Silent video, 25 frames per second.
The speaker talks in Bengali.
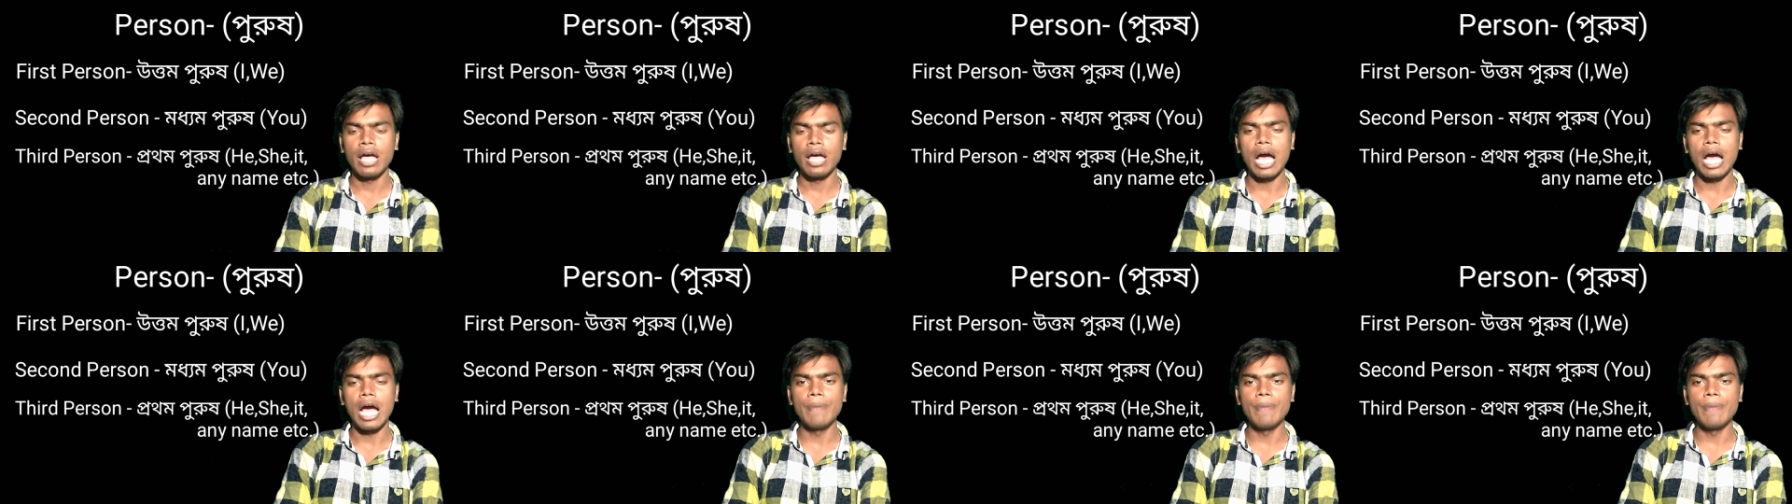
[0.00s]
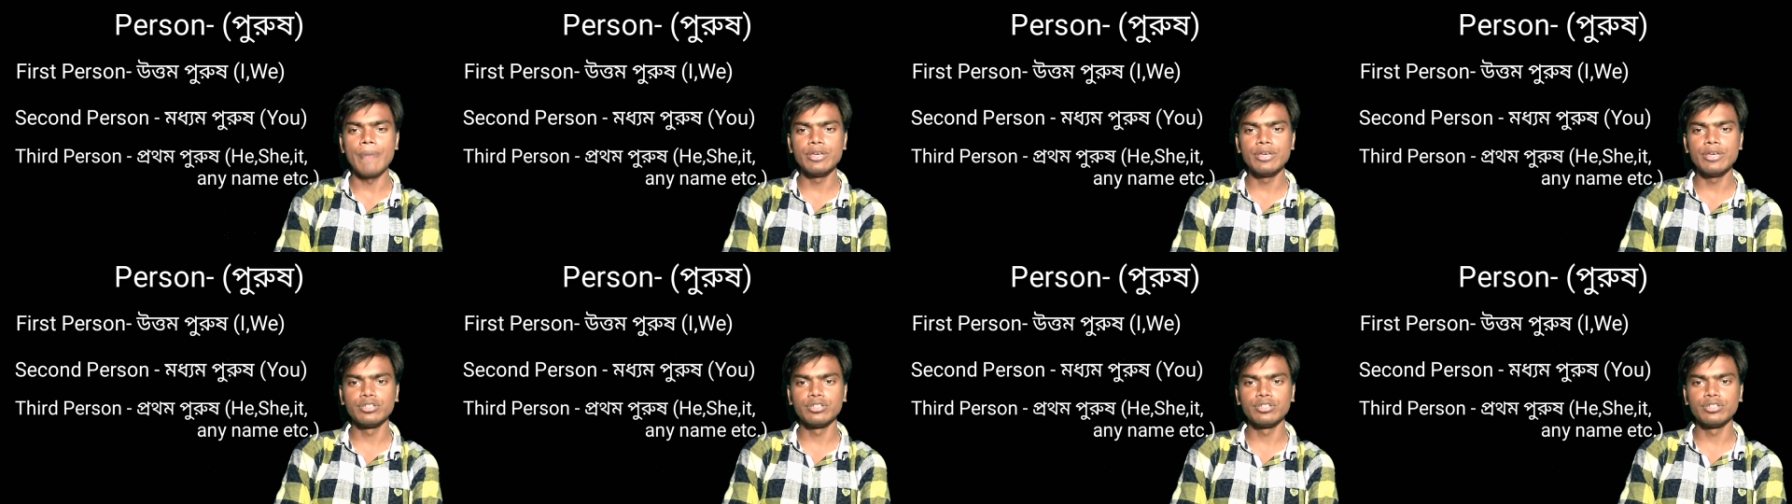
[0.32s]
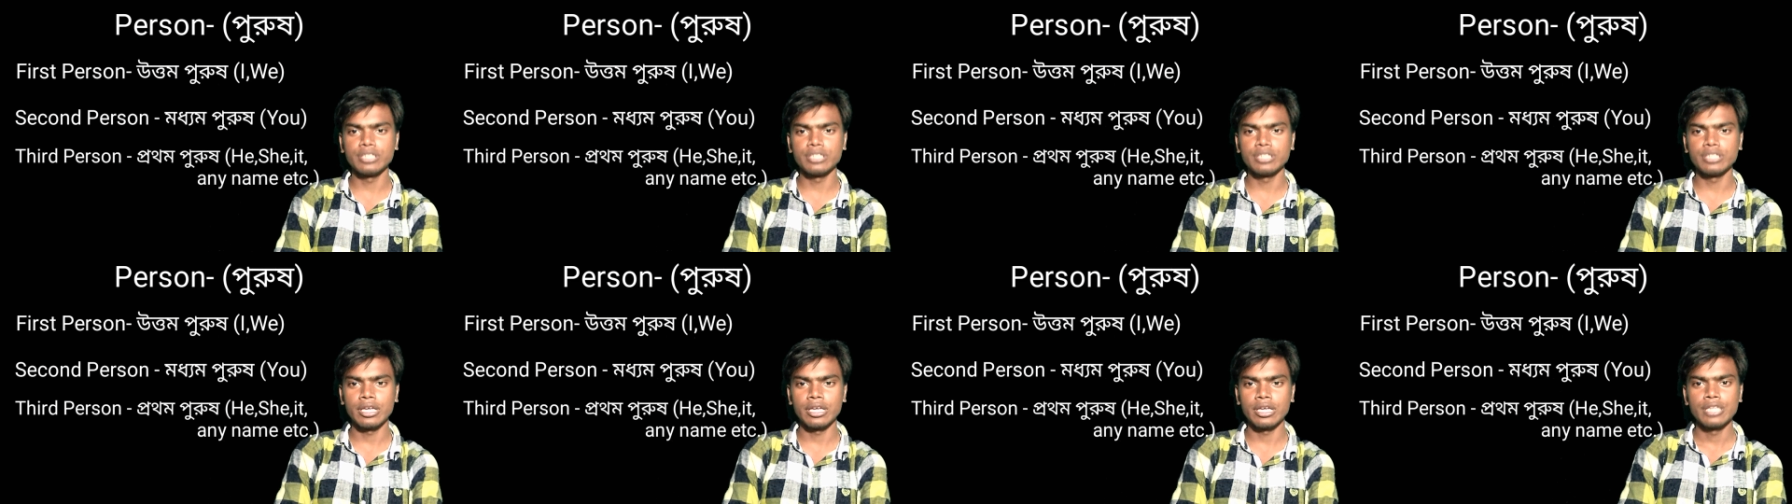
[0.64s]
আমি হচ্ছে
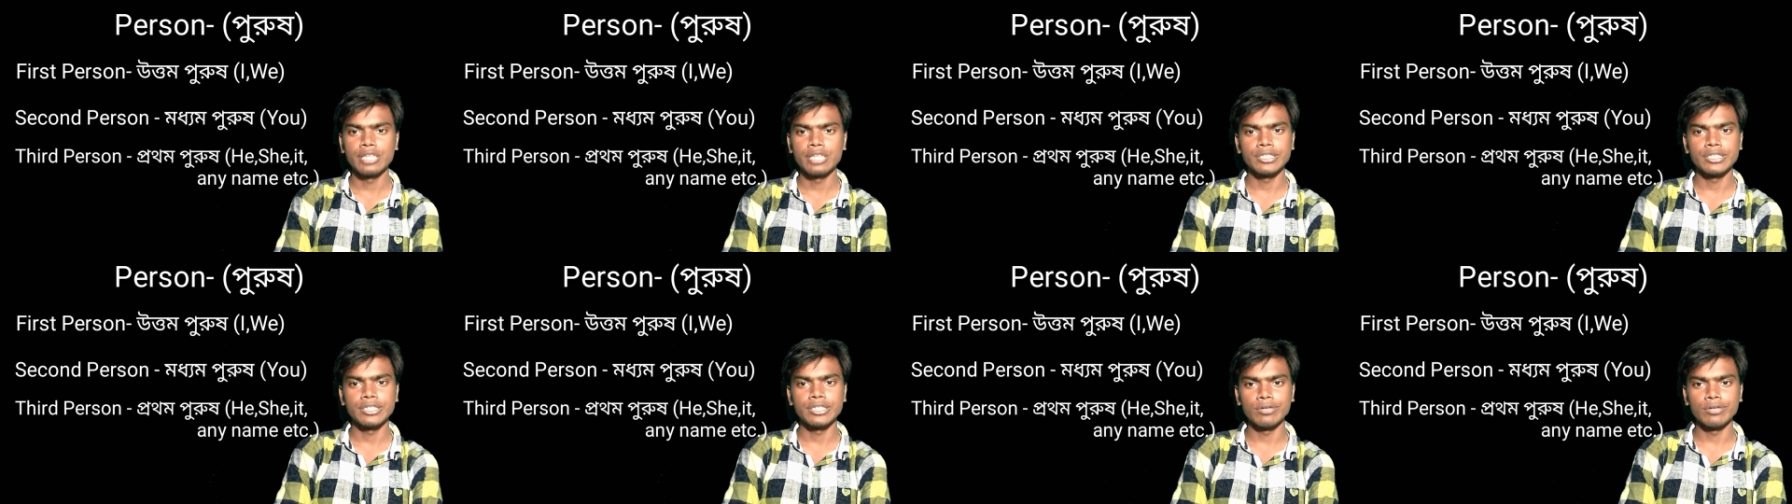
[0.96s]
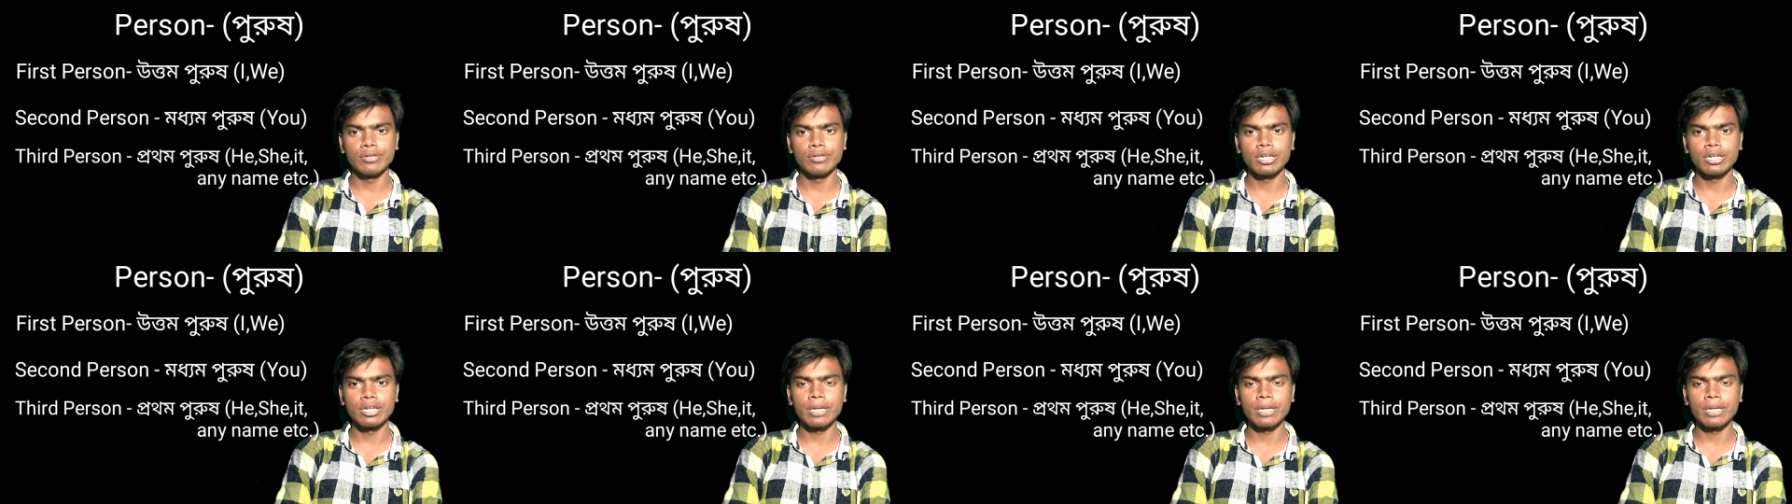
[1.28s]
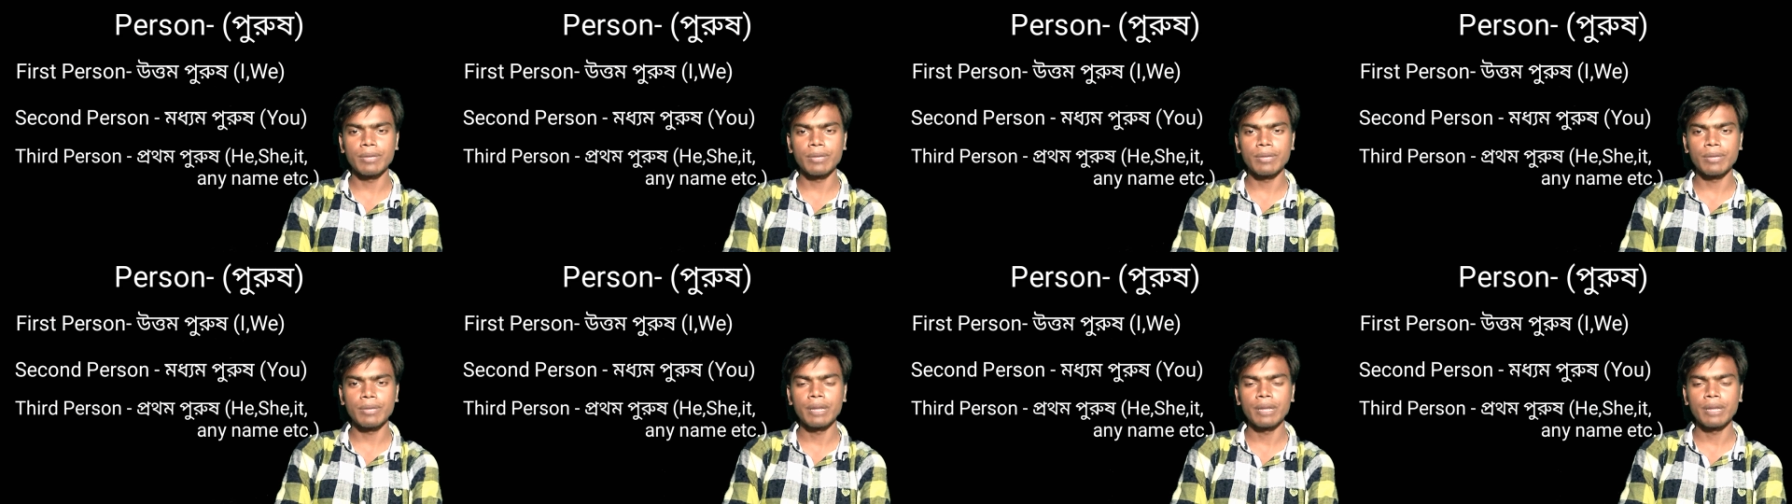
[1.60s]
সিঙ্গুলার
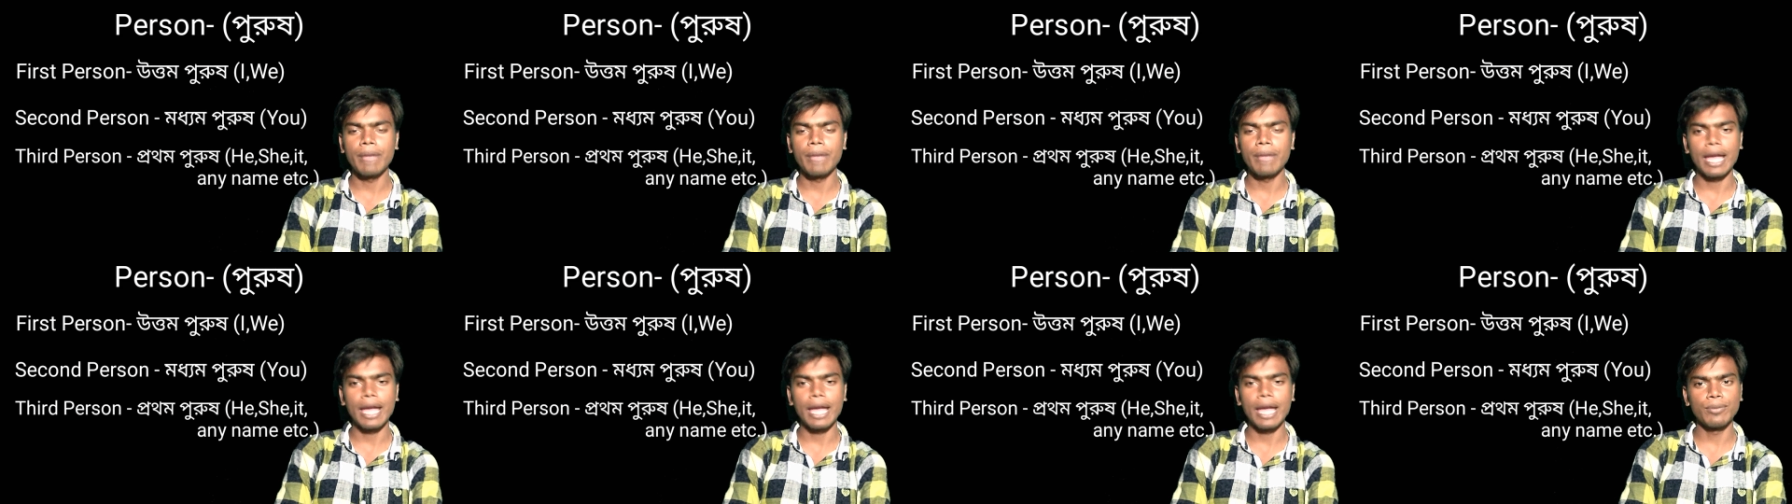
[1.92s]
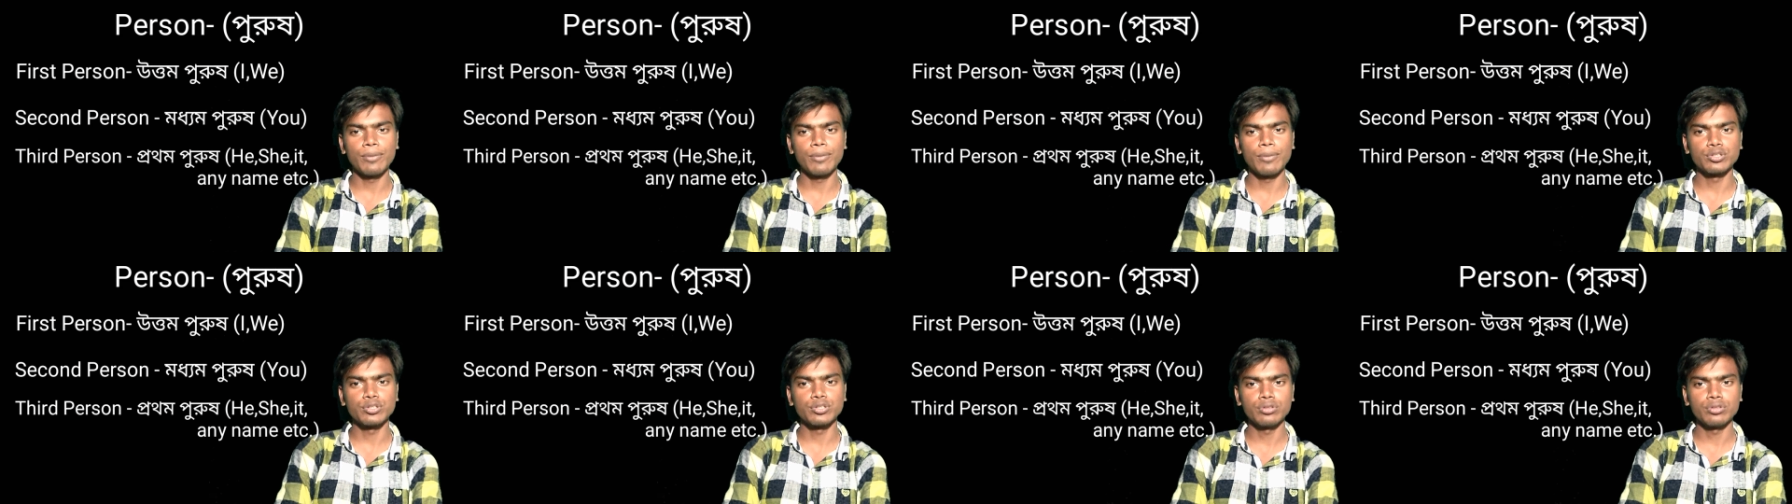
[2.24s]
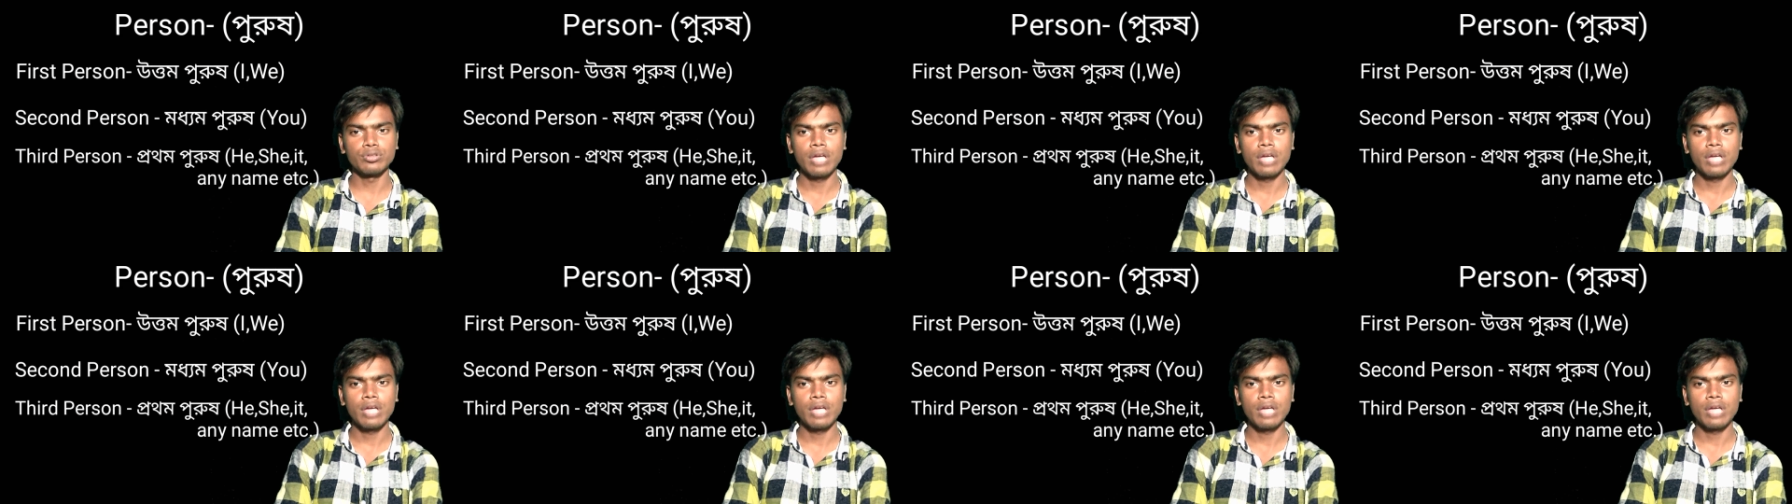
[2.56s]
নাম্বার বা এক বচন